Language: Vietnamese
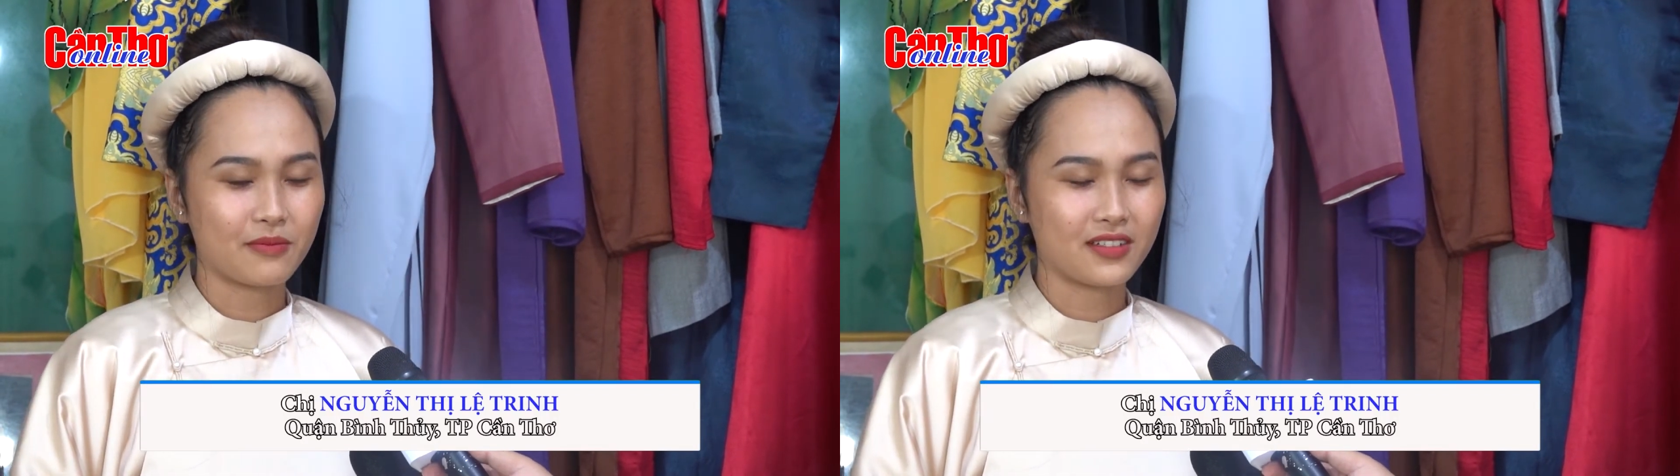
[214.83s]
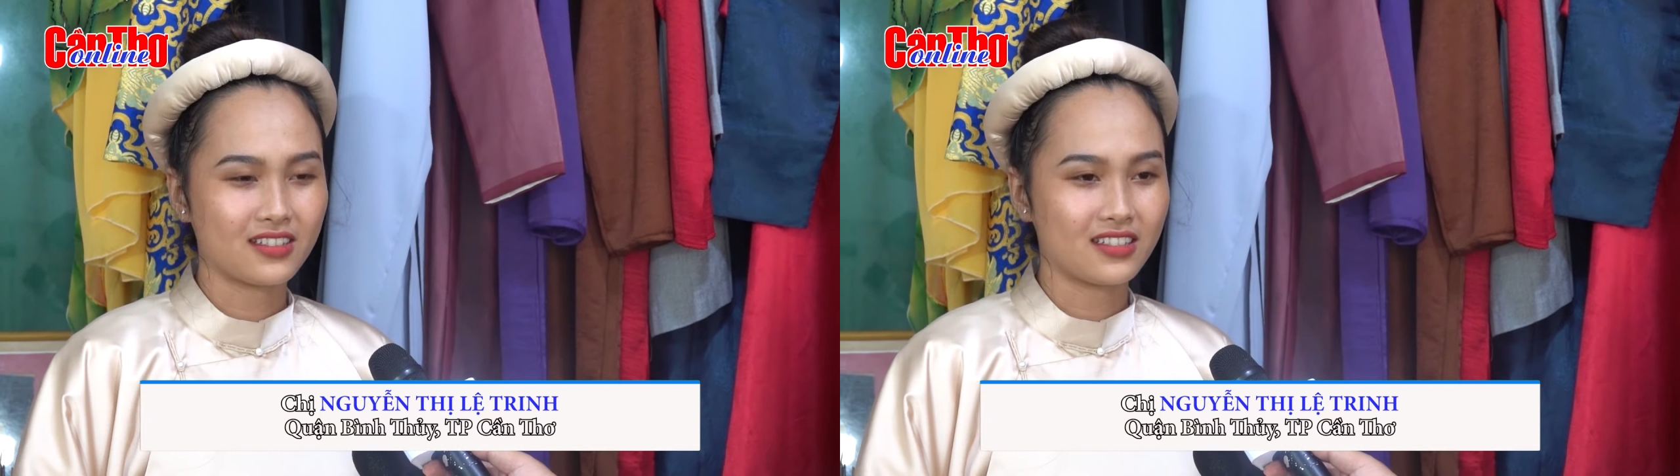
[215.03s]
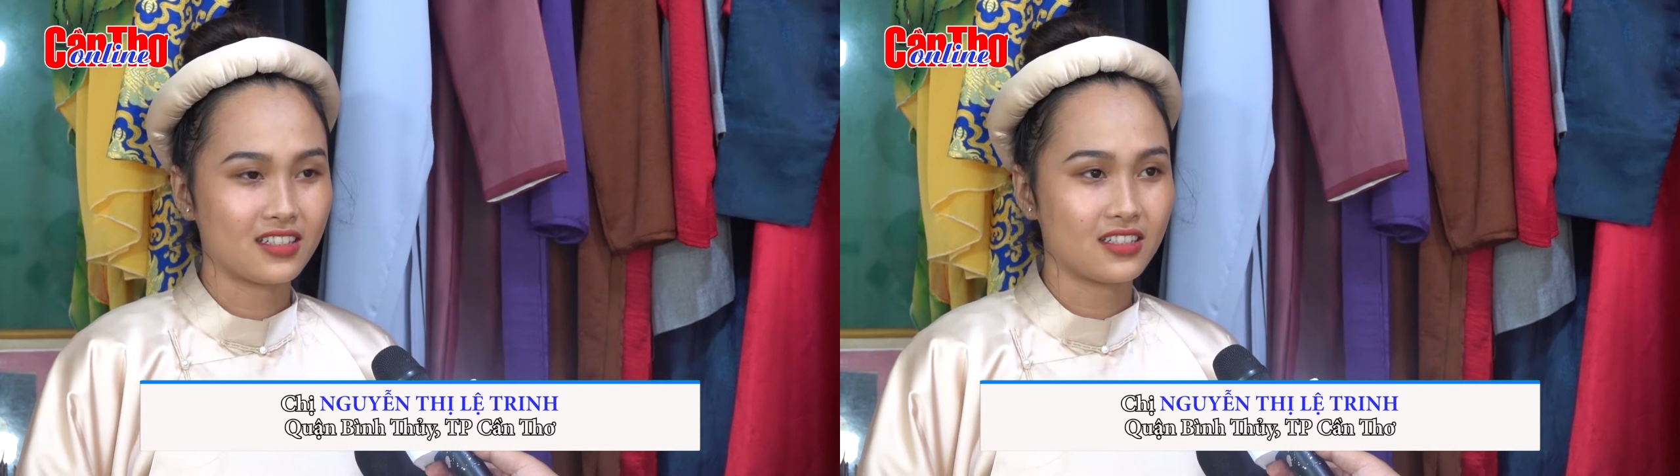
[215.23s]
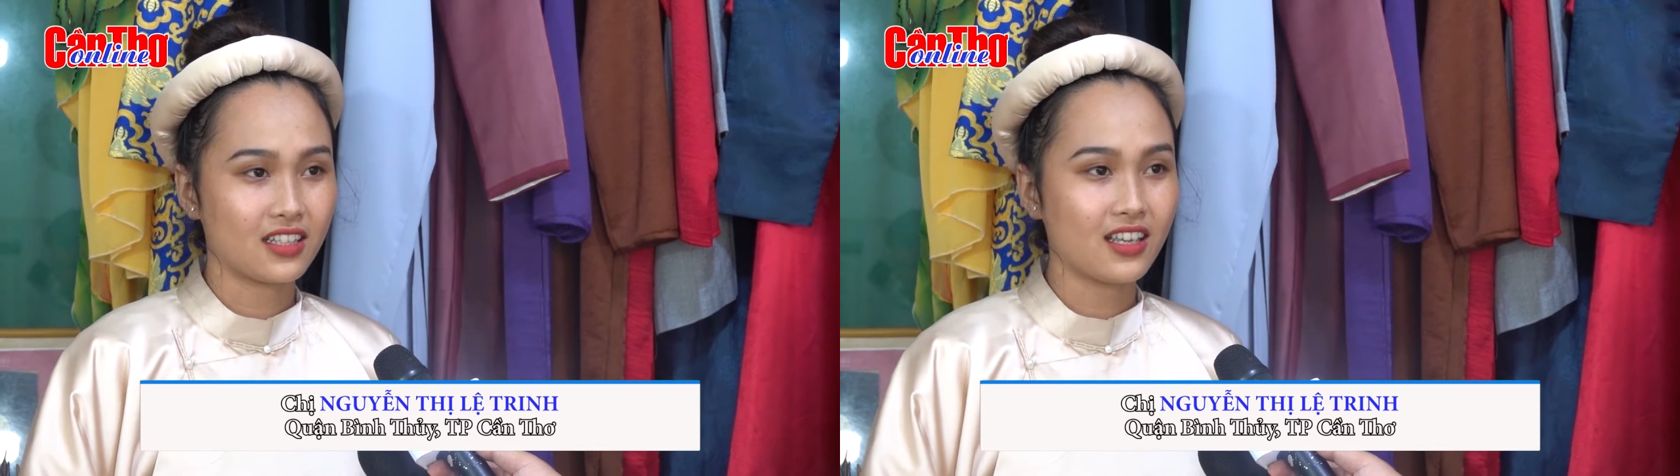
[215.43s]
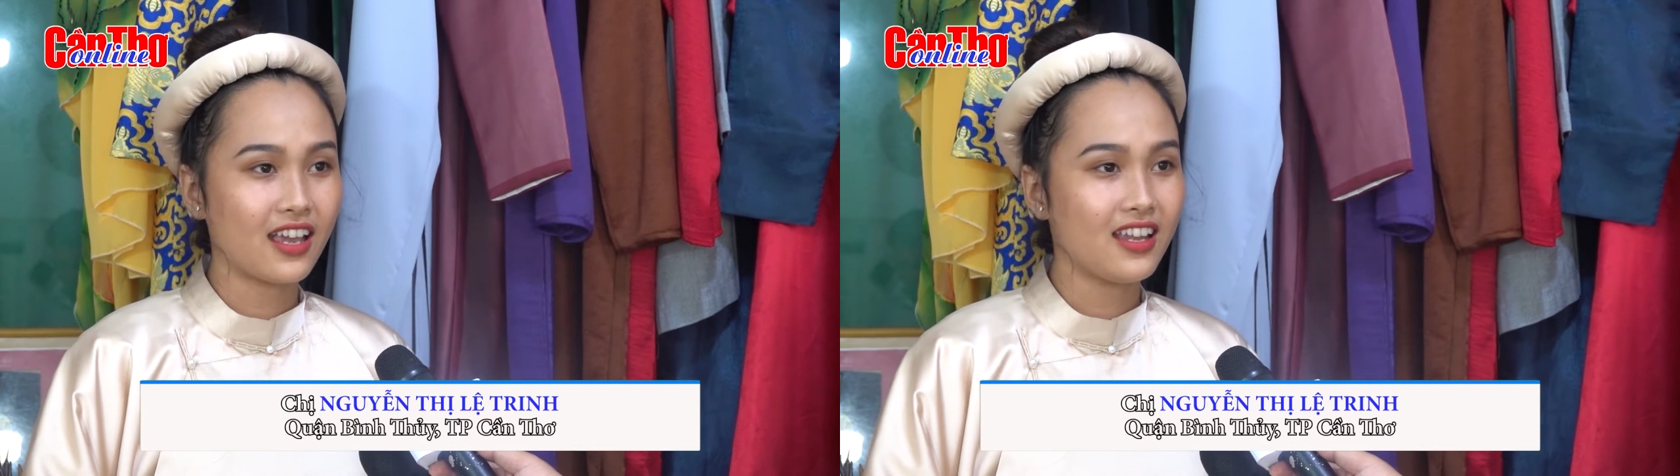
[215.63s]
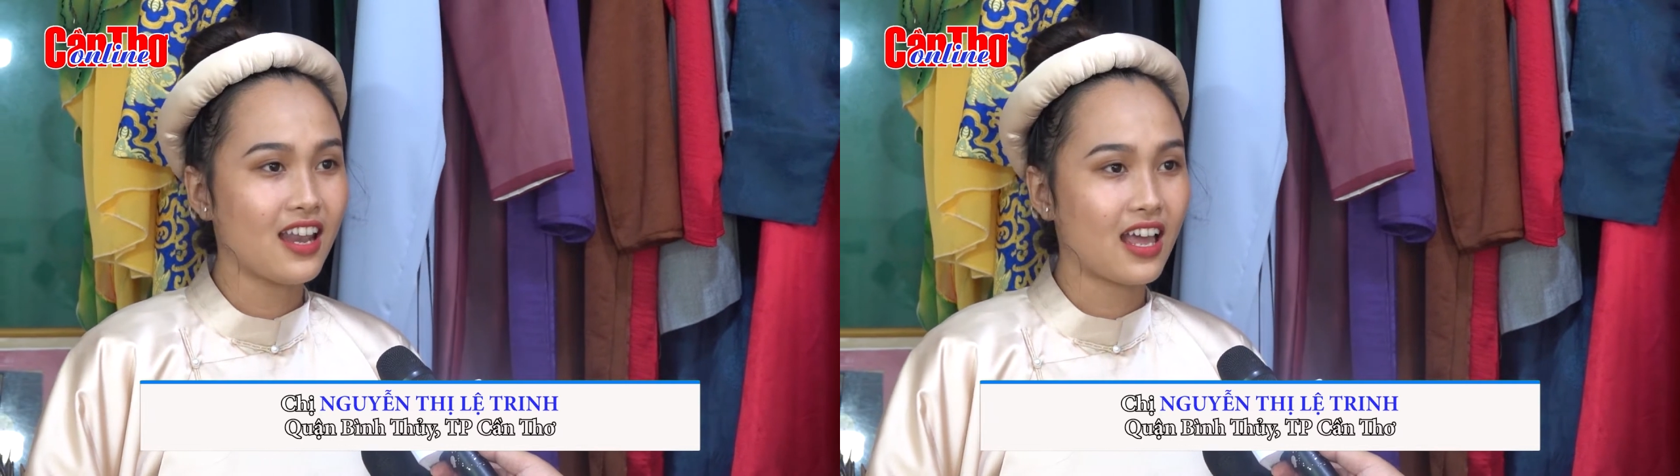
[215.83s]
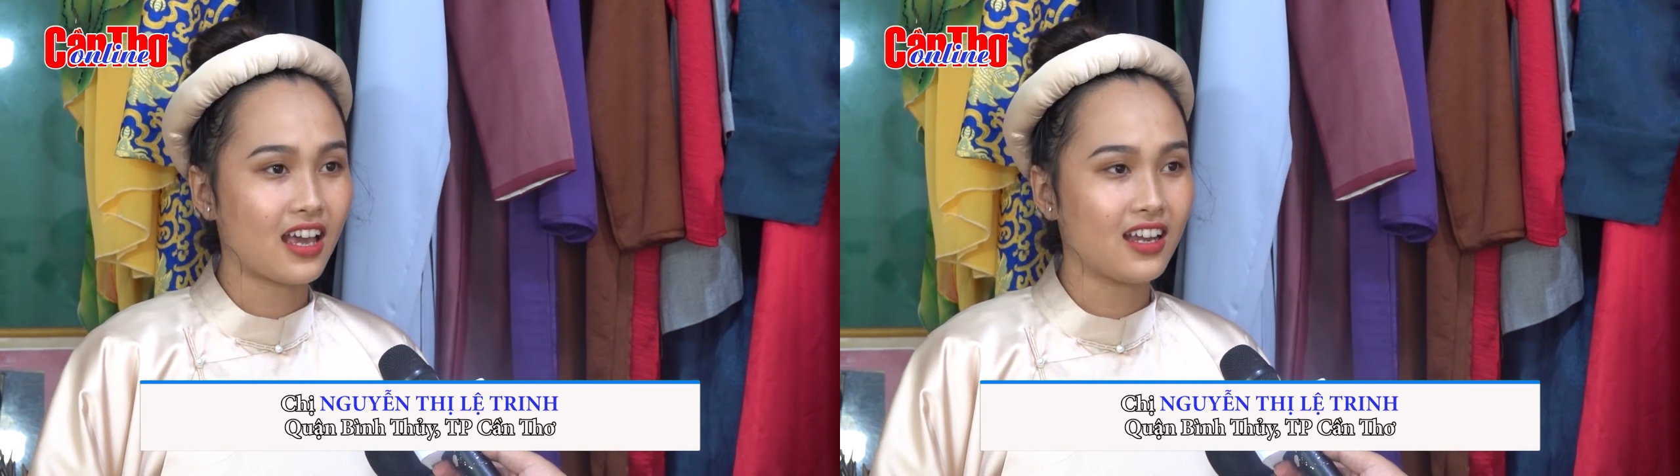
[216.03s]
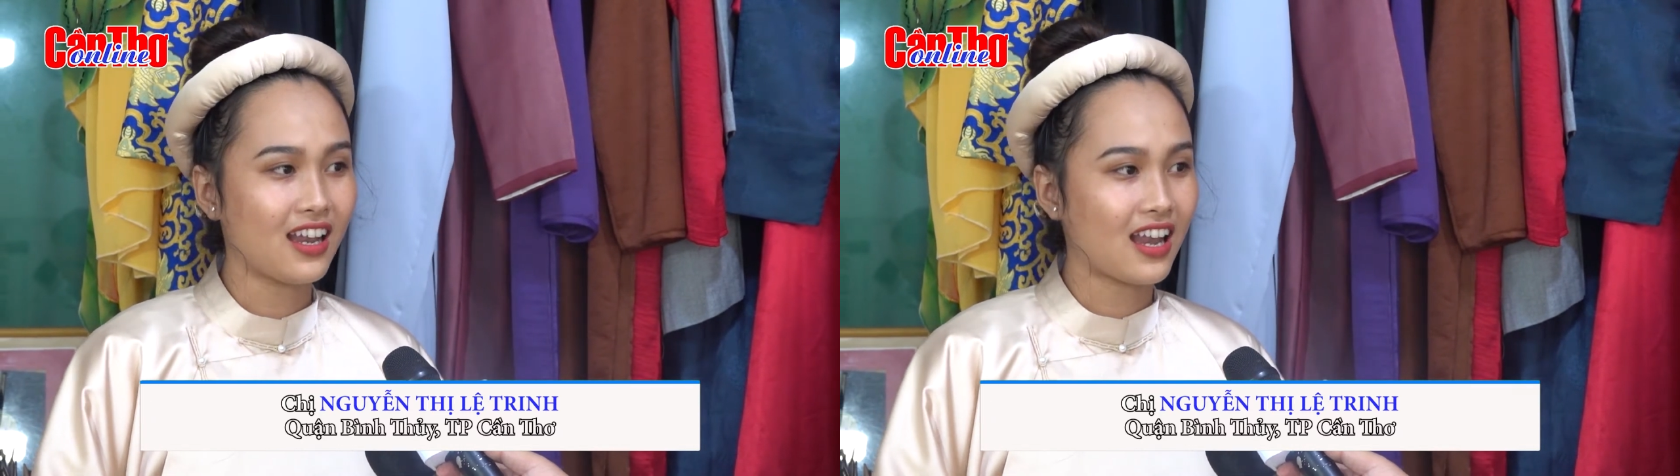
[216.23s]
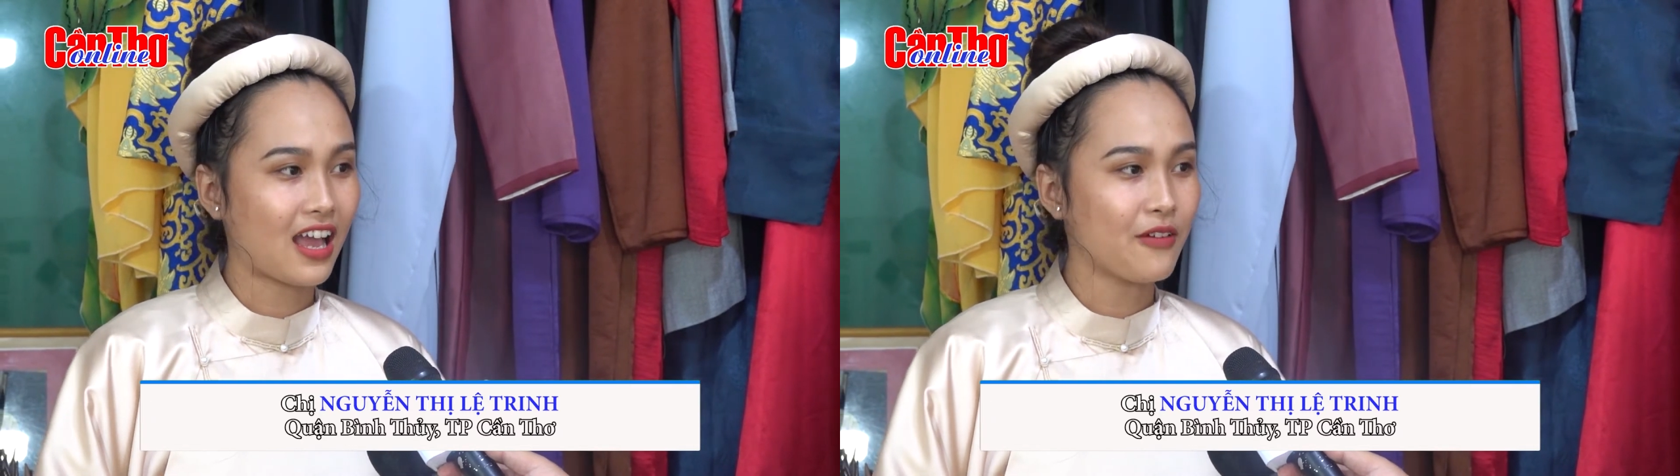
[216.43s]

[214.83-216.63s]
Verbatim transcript: mình chỉ nghĩ là ở đây là